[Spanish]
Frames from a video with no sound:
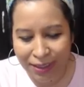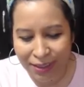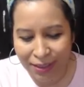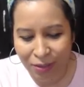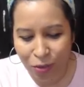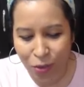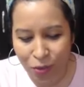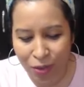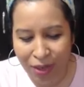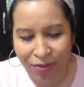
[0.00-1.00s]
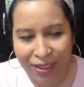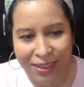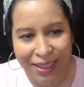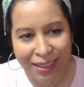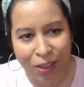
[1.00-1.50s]
son la
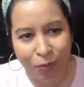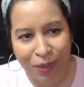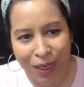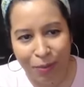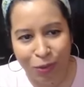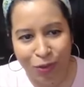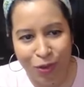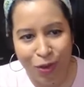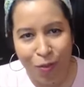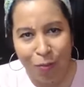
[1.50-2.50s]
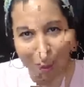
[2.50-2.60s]
felicidad que obtenemos por